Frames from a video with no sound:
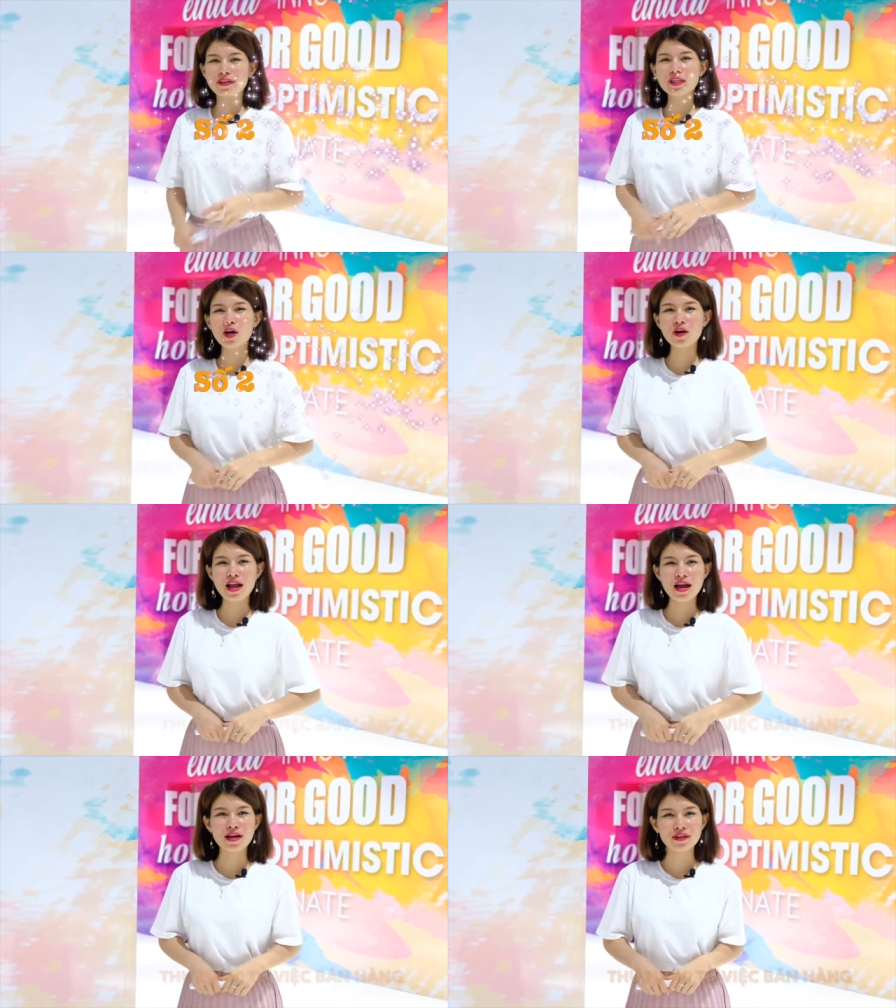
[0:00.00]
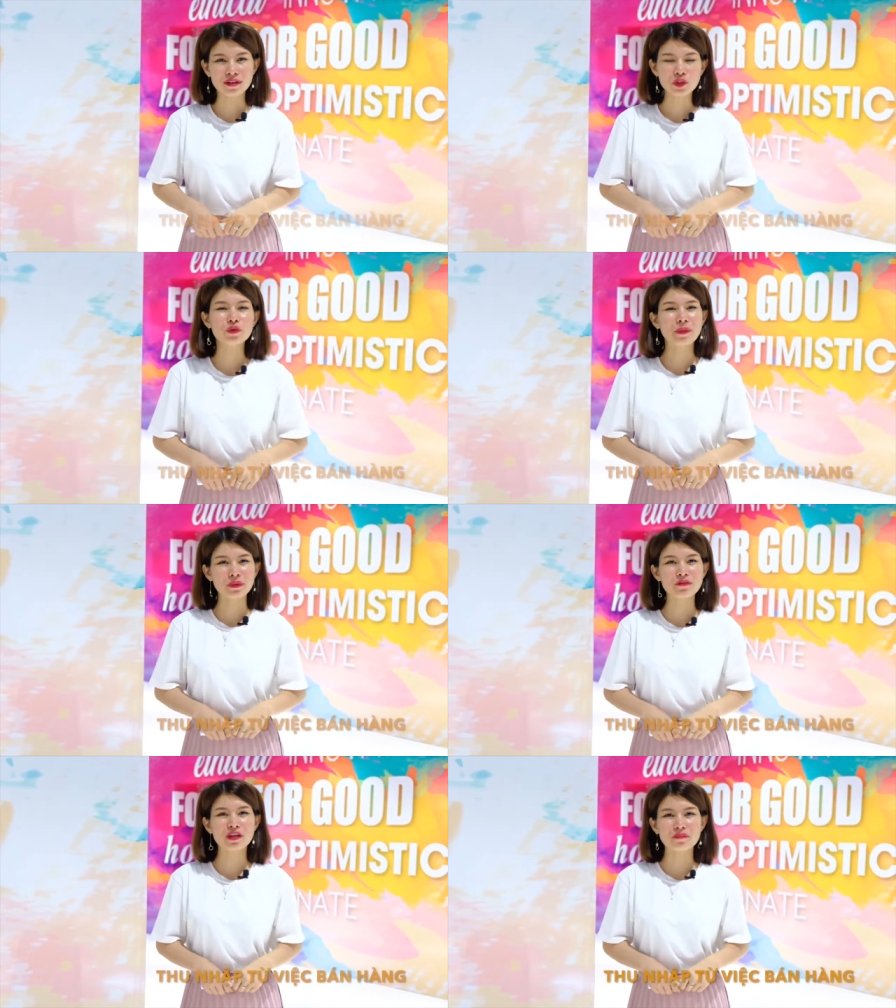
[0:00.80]
đó là thu nhập
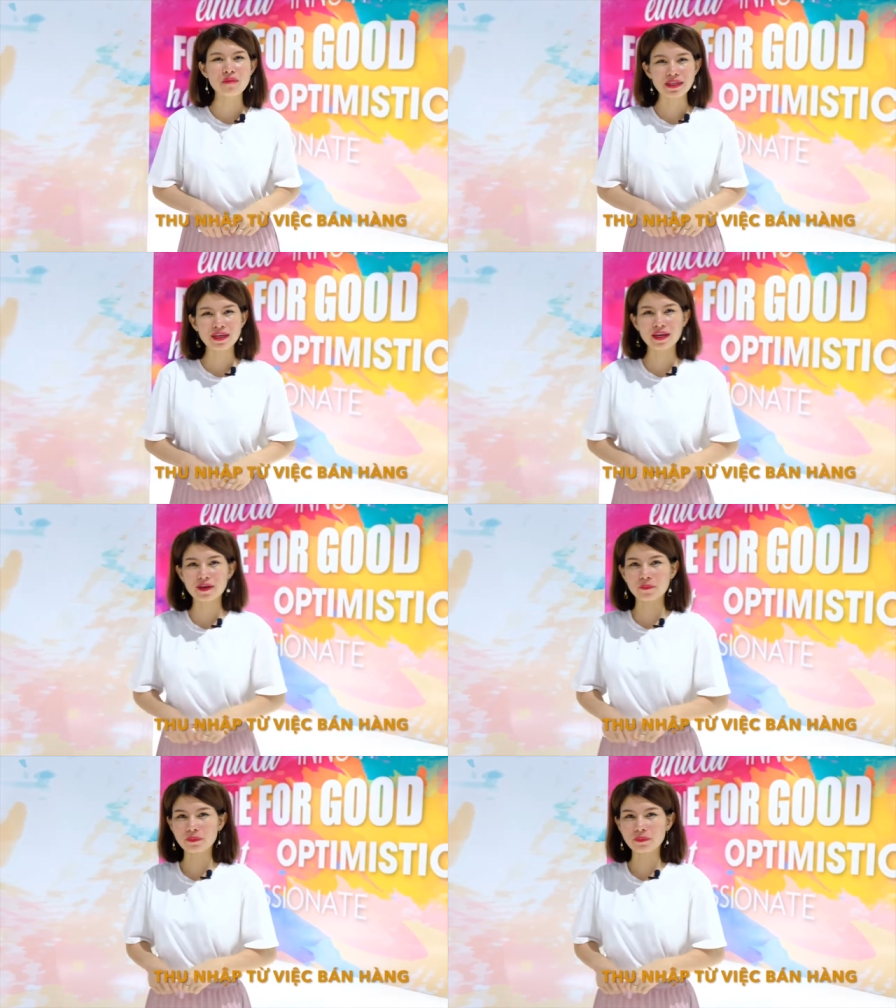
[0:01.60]
từ việc bán hàng.